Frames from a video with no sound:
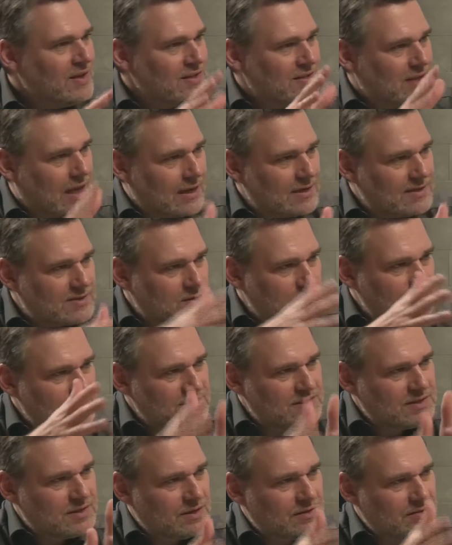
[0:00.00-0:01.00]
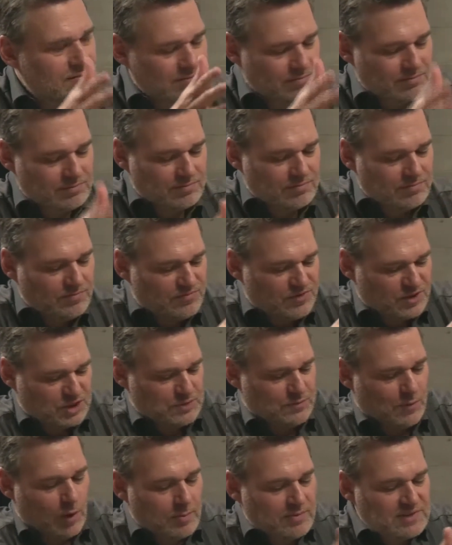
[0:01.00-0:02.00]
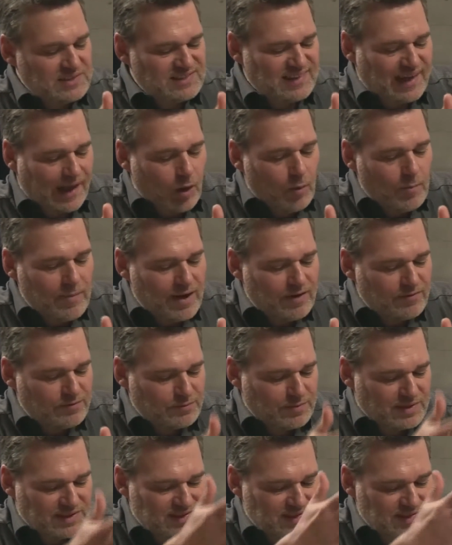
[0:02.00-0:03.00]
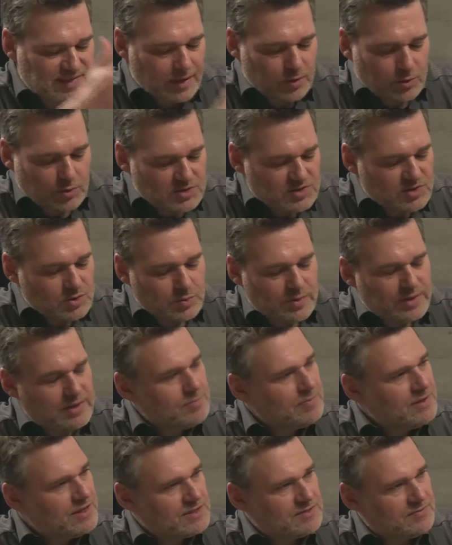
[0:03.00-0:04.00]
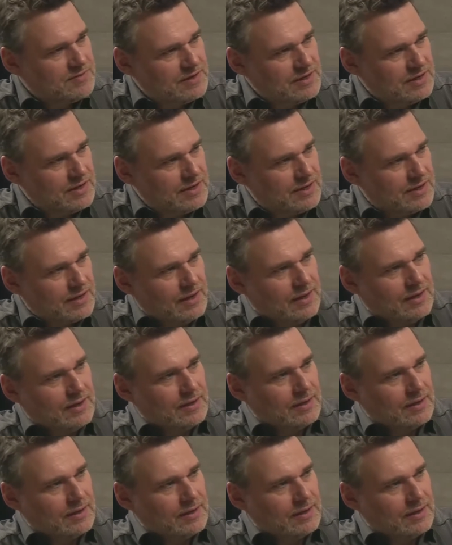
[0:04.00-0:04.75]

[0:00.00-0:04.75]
Ist alles so ein bisschen verschwommen, traumhaft, passt sehr gut zu Twin Peaks, finde ich.